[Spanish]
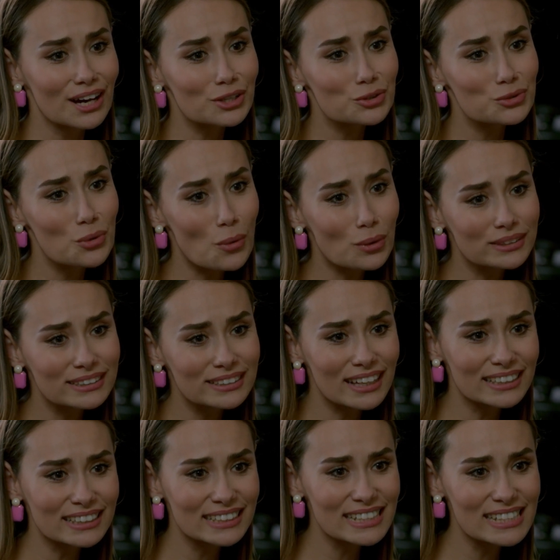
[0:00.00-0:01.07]
¡Ay,
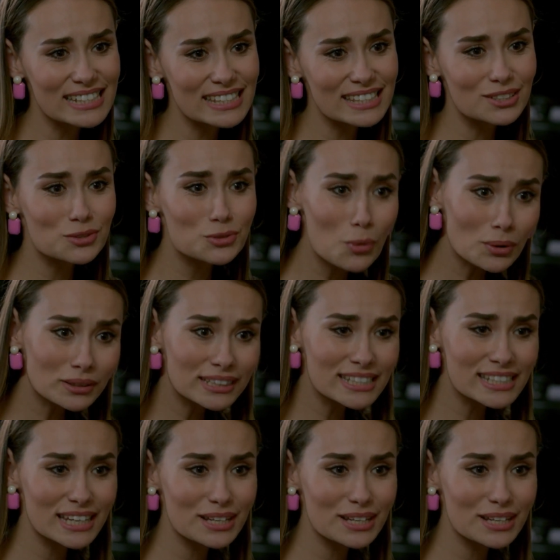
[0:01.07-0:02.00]
eres genial! No sabes